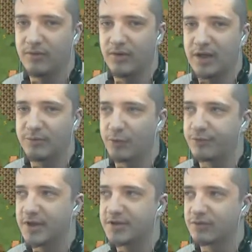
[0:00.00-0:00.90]
un de
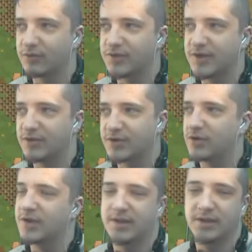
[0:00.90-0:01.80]
population, donc c'est le
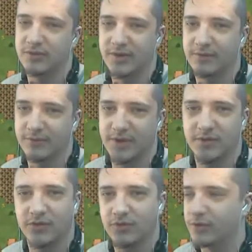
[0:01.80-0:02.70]
squelette qui nous a foncé
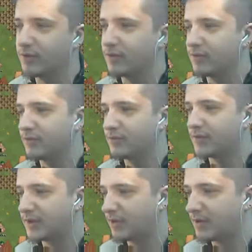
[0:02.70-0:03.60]
dessus euh, tout
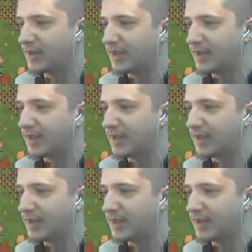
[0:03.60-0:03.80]
à l'heure.